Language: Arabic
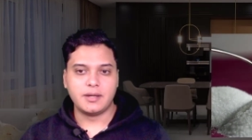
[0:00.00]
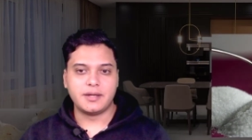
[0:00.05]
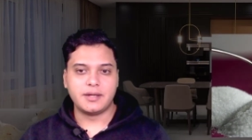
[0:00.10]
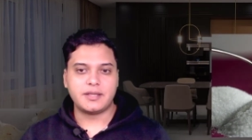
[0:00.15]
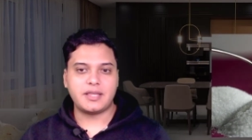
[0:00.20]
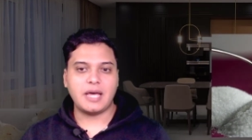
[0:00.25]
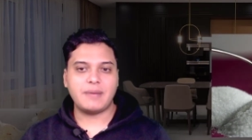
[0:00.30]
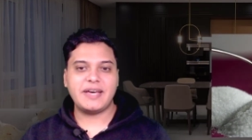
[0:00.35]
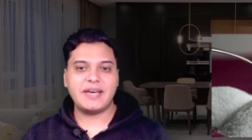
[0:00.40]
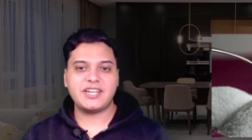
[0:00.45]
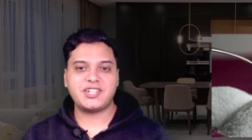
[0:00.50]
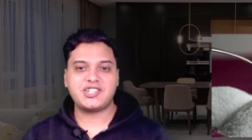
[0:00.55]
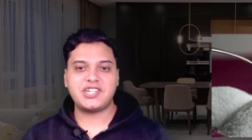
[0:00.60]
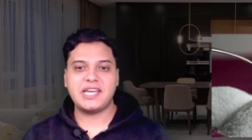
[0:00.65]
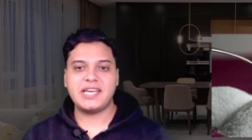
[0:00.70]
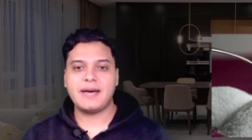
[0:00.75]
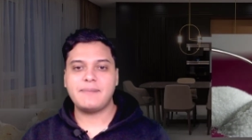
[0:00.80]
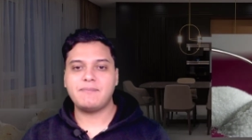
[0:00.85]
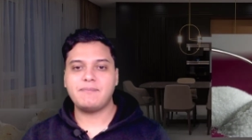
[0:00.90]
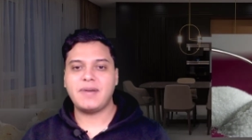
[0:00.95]

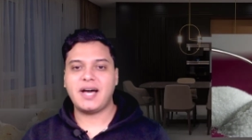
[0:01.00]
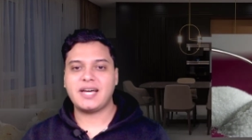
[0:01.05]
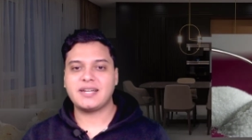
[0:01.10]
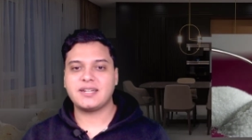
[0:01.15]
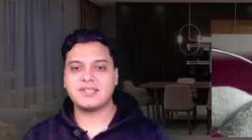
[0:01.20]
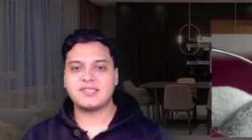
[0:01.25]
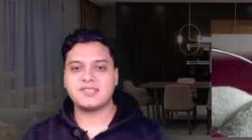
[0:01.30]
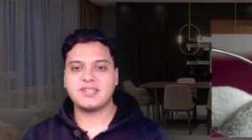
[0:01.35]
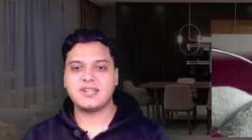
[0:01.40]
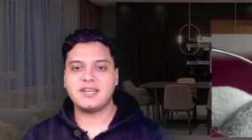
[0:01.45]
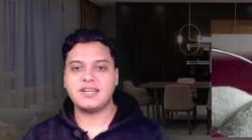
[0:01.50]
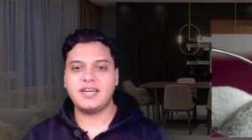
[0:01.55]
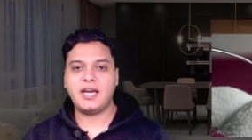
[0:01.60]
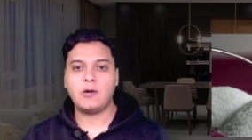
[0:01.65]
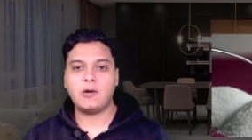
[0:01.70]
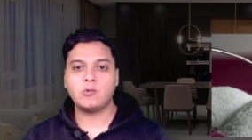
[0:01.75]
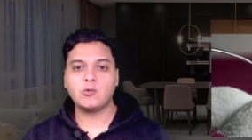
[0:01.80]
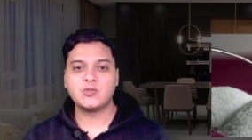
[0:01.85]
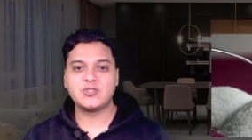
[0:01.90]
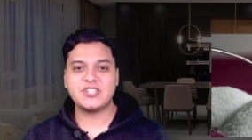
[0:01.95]
تماشيا مع
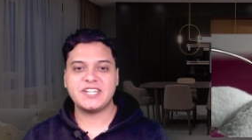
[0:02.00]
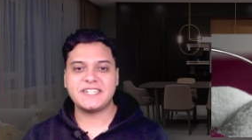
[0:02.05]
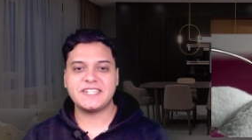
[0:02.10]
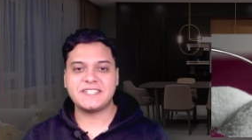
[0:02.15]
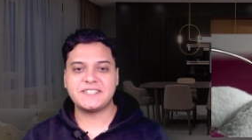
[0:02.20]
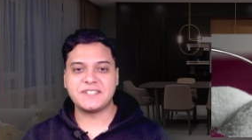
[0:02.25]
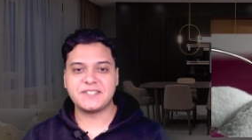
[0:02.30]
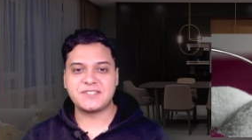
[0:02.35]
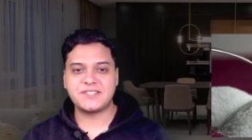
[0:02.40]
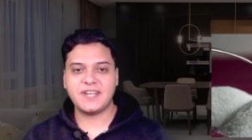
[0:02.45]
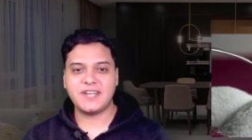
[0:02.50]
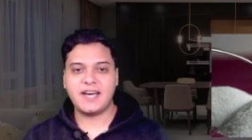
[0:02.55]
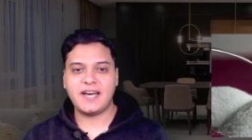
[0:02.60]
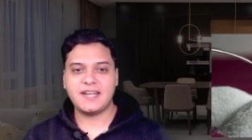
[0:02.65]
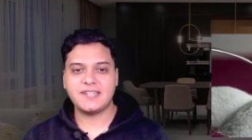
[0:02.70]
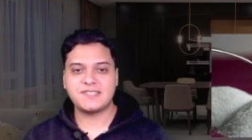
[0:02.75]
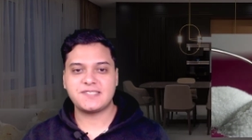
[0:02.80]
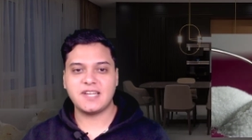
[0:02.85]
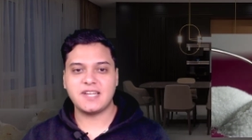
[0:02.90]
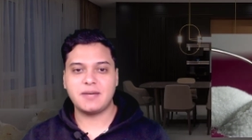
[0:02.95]
نصائح وزارة
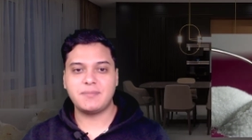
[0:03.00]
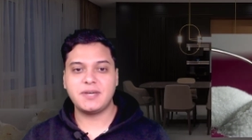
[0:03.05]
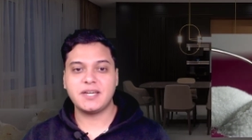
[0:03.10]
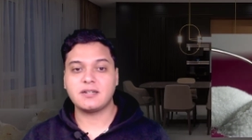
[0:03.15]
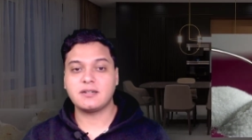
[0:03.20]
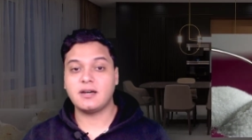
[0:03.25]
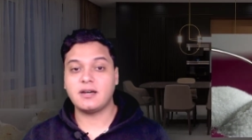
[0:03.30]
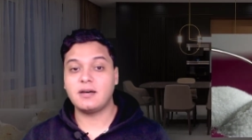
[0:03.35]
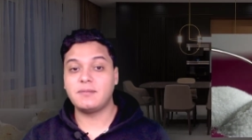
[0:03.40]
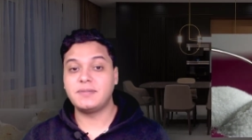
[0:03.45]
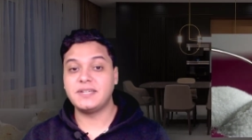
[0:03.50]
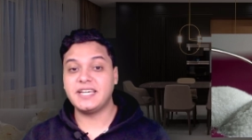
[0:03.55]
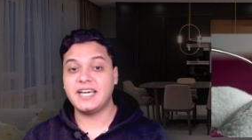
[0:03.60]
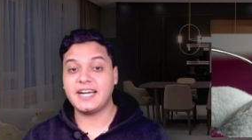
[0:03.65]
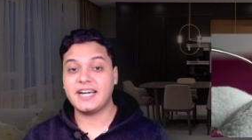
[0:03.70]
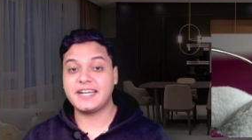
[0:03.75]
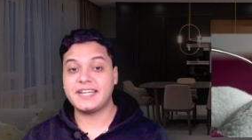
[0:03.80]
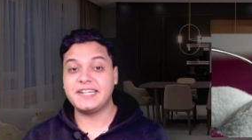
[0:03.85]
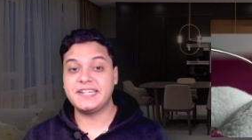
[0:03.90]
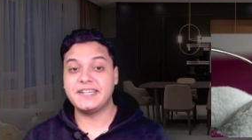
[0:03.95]
الصحة السابقة
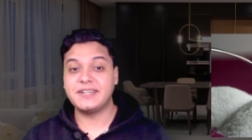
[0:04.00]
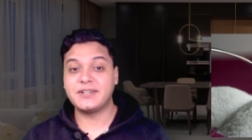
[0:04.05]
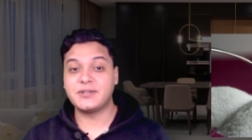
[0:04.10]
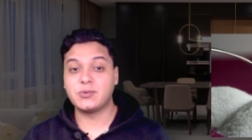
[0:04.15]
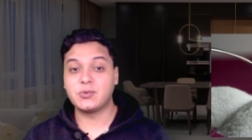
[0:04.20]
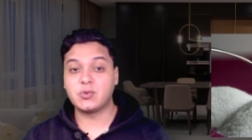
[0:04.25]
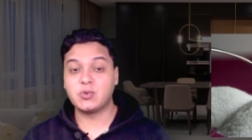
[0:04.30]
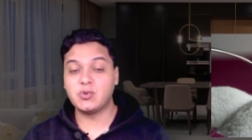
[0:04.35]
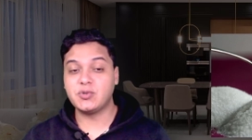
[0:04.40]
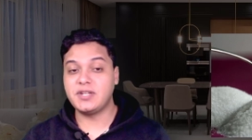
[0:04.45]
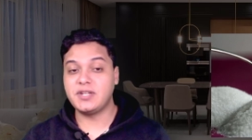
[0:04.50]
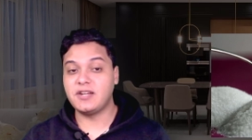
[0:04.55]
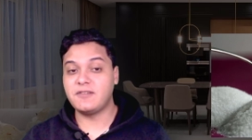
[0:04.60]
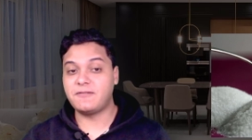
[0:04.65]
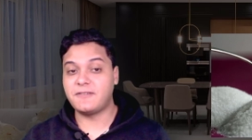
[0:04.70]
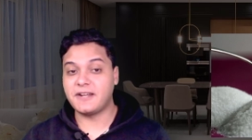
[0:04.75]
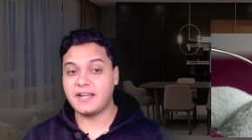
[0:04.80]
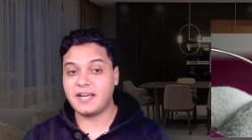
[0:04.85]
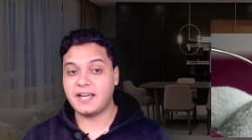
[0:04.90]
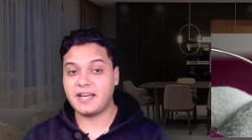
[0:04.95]
بأكل رجول
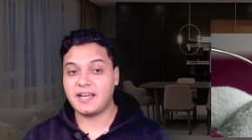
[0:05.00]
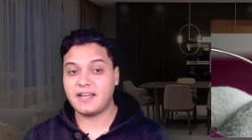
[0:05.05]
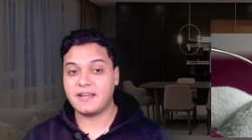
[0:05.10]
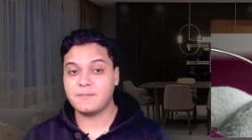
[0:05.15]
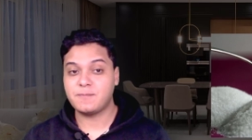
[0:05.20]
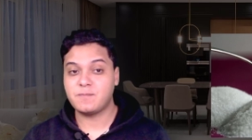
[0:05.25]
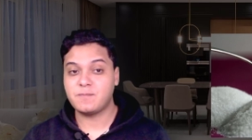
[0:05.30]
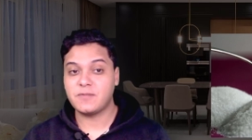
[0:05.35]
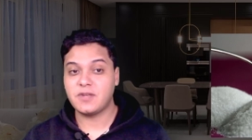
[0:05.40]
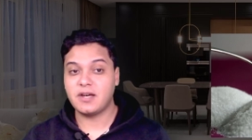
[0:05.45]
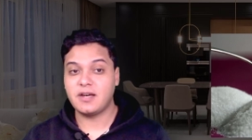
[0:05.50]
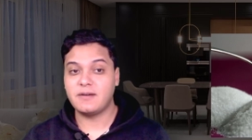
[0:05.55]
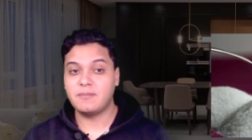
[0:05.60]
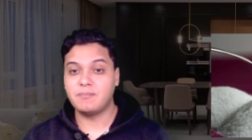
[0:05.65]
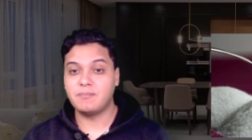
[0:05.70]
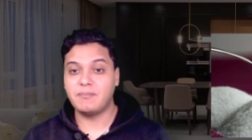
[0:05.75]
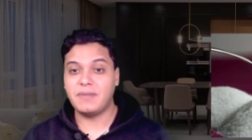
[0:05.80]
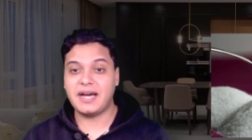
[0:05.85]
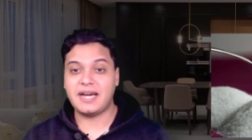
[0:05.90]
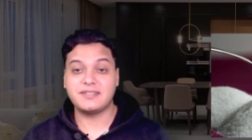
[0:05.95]
الفراخ
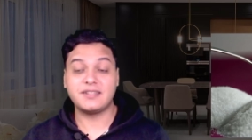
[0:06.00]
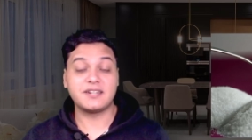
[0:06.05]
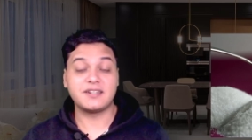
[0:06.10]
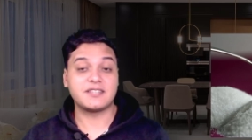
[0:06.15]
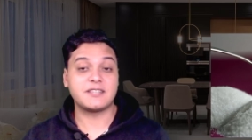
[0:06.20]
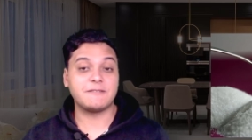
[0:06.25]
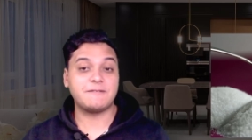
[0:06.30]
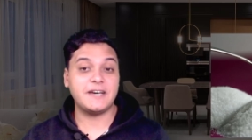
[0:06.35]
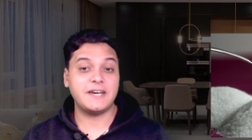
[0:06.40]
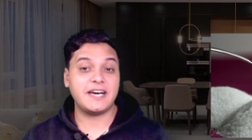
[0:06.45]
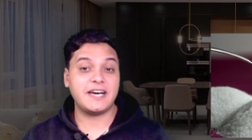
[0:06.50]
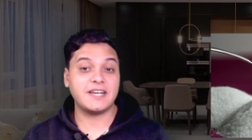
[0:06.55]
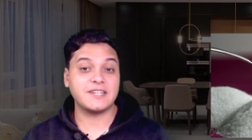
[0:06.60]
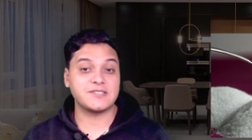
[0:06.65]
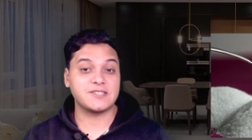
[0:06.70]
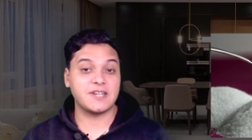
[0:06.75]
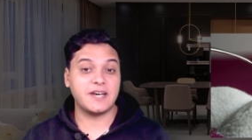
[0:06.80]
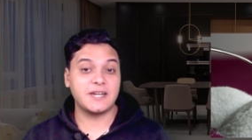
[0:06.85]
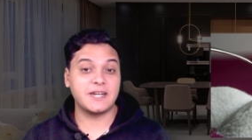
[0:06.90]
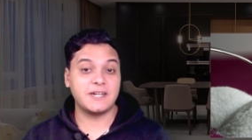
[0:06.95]
بعد ارتفاع
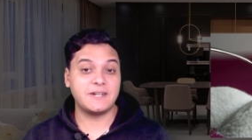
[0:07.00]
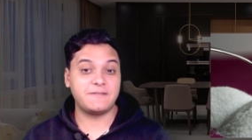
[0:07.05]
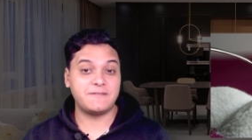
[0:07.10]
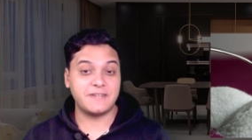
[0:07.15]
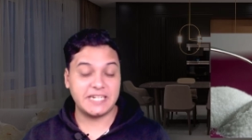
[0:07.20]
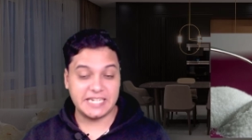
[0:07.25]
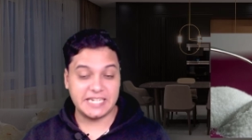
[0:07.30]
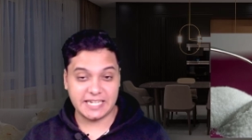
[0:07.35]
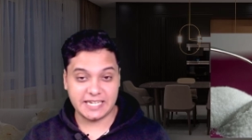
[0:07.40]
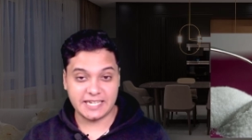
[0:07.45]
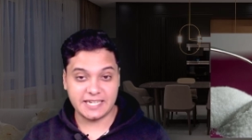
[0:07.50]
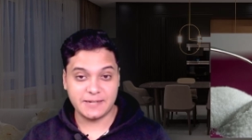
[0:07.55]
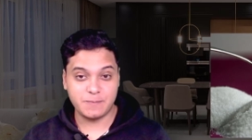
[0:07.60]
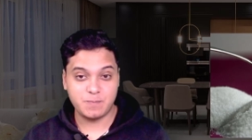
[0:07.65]
أسعار الفراخ